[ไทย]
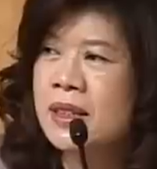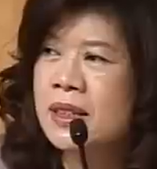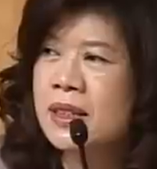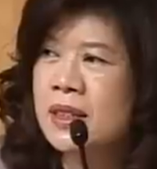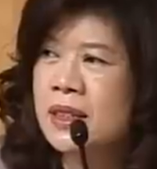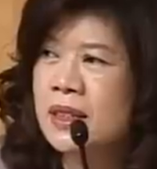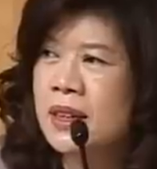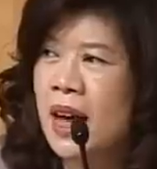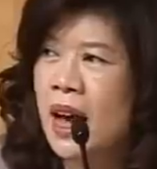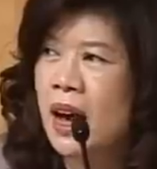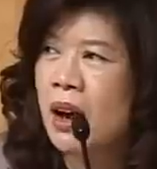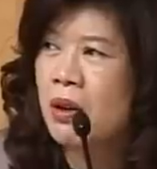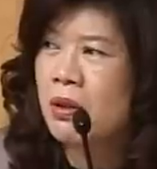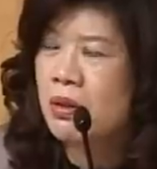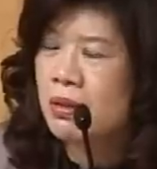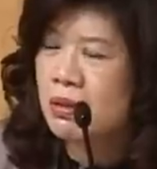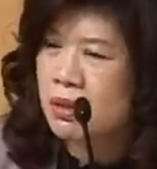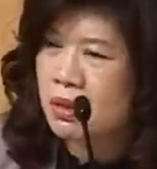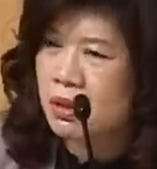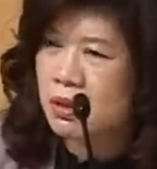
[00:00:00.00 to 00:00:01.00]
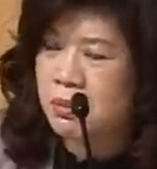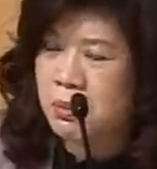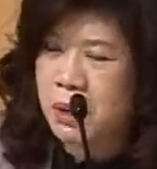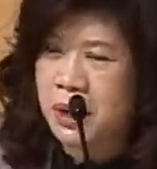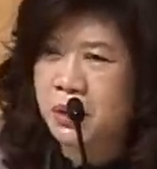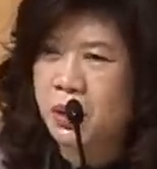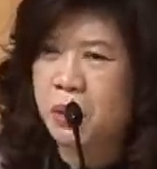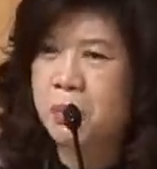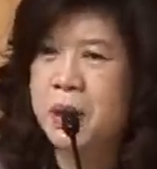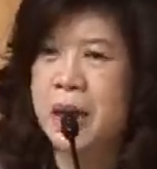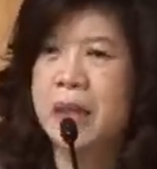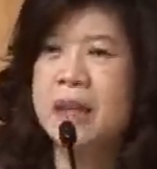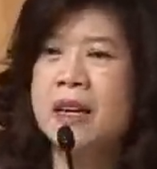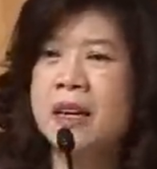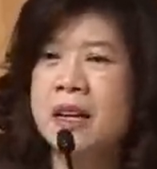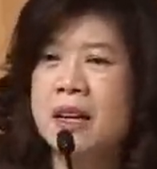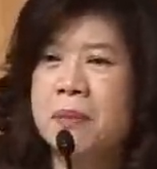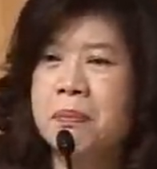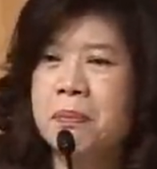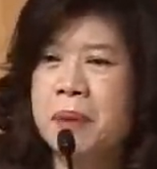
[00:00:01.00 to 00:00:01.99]
จริงๆแล้วมันก็เหมือน
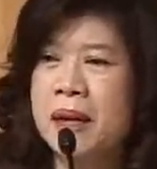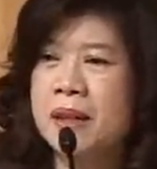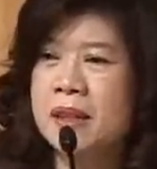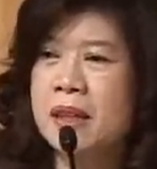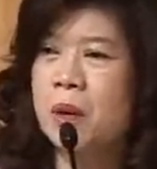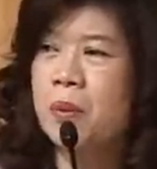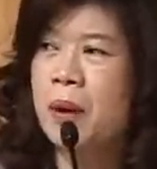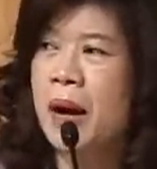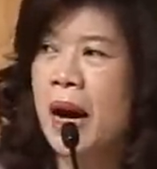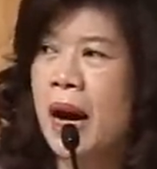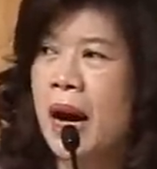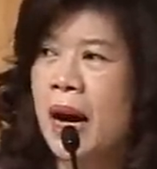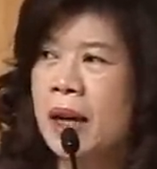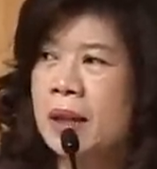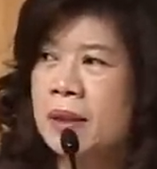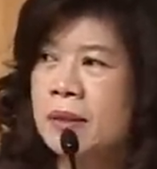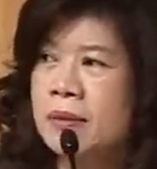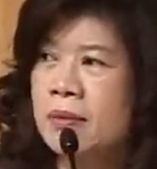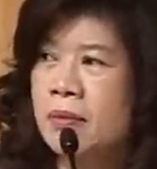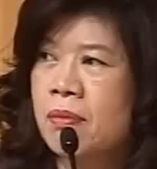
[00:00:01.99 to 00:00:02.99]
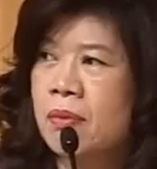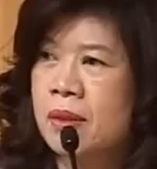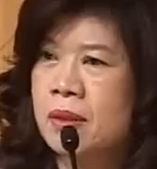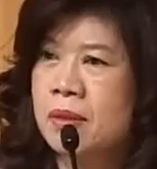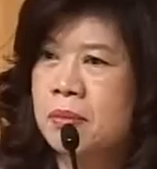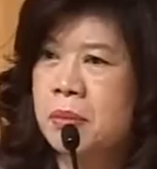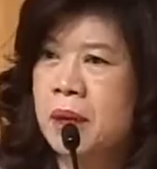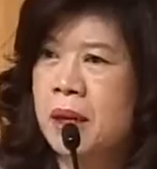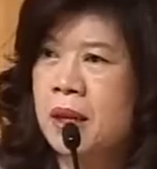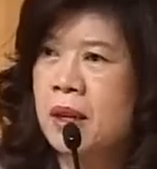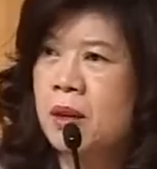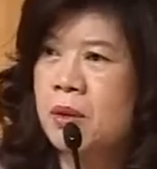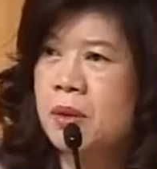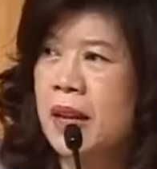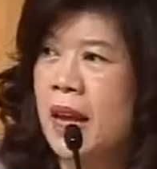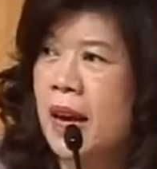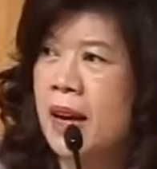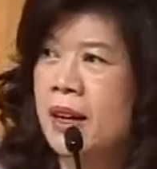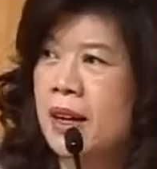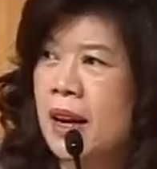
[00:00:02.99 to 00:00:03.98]
เดิมเพียงแต่ว่าเหมือนเรา
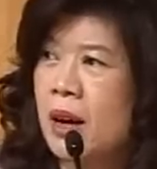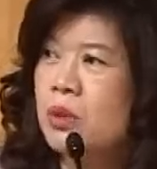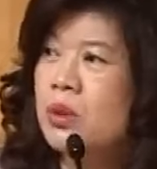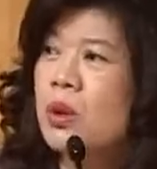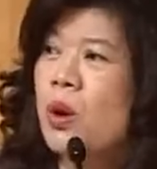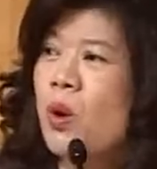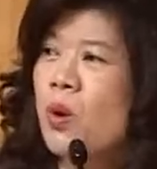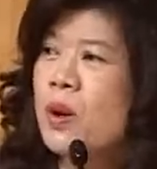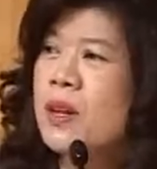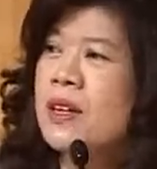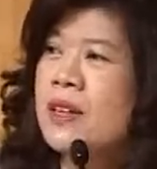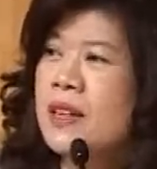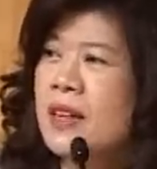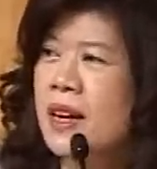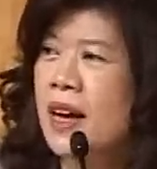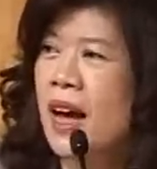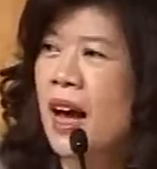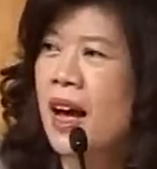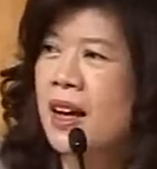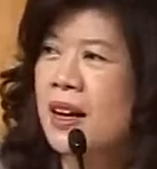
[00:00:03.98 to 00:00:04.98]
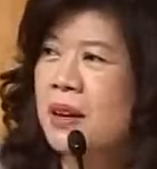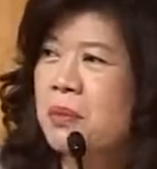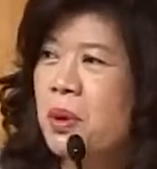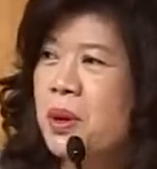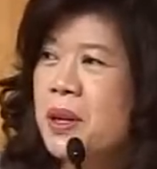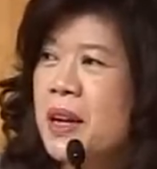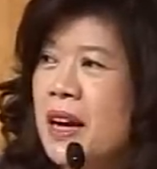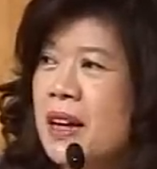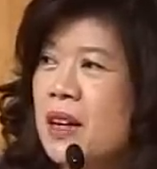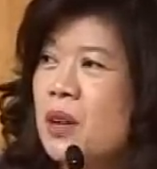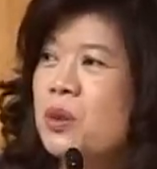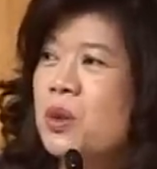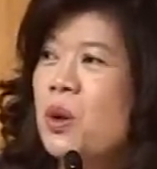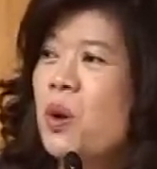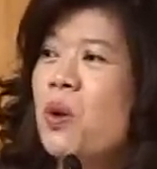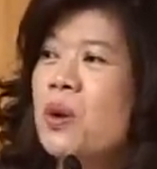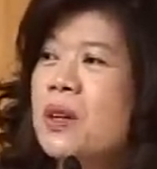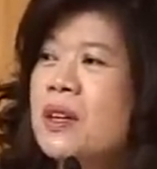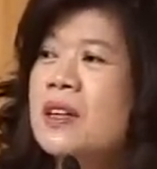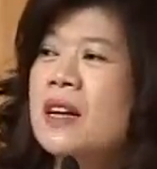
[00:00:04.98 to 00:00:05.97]
เด็กเราโตขึ้นนะคะพอเด็กเราโต
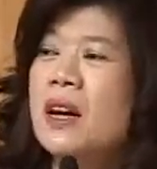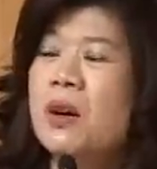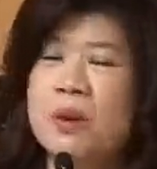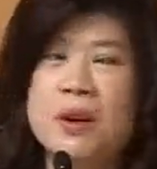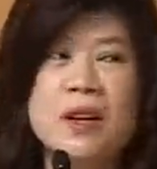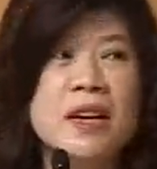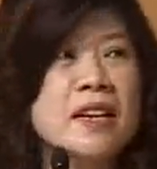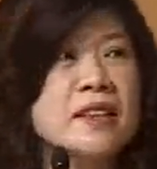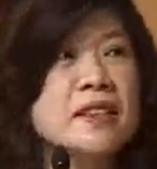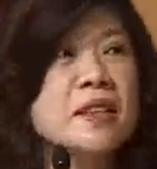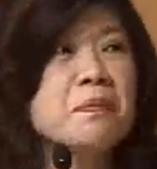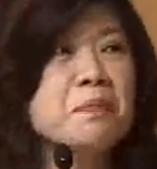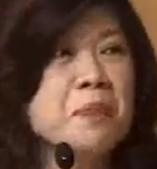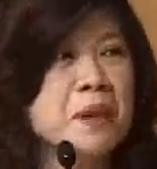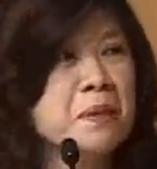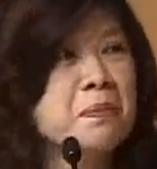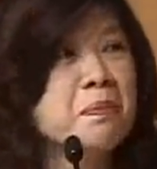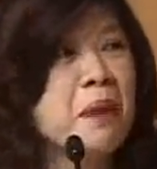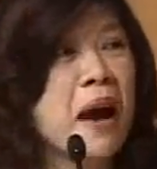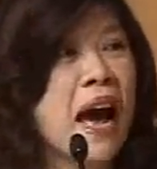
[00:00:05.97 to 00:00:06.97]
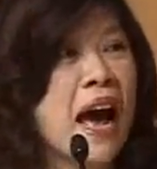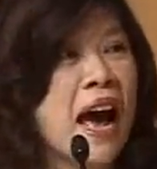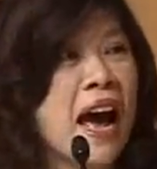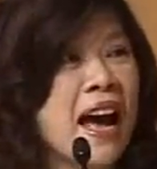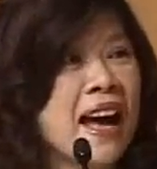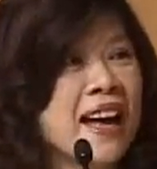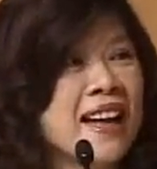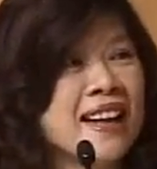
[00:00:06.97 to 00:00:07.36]
ขึ้นเราก็เลยสปลิตพา